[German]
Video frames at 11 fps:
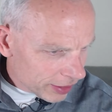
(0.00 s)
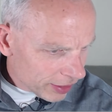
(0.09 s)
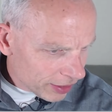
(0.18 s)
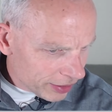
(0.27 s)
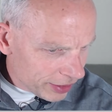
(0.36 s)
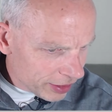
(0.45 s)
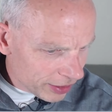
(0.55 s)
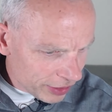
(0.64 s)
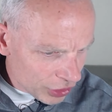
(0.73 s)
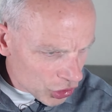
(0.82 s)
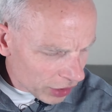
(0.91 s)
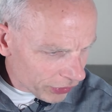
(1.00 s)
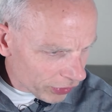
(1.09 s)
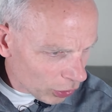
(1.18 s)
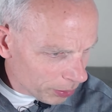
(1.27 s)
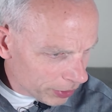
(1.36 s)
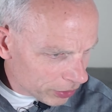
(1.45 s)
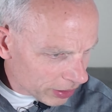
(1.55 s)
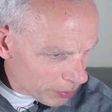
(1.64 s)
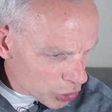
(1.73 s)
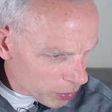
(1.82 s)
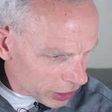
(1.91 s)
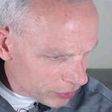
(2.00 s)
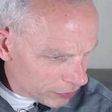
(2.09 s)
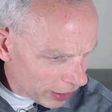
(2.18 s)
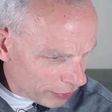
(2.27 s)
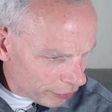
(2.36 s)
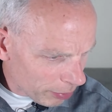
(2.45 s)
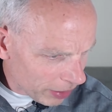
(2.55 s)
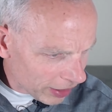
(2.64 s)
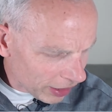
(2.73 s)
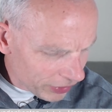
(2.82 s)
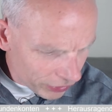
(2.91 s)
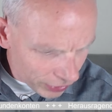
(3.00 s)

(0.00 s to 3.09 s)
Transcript: Äh, hier in die Charts auch mit und dann besprechen wir einfach mal ganz in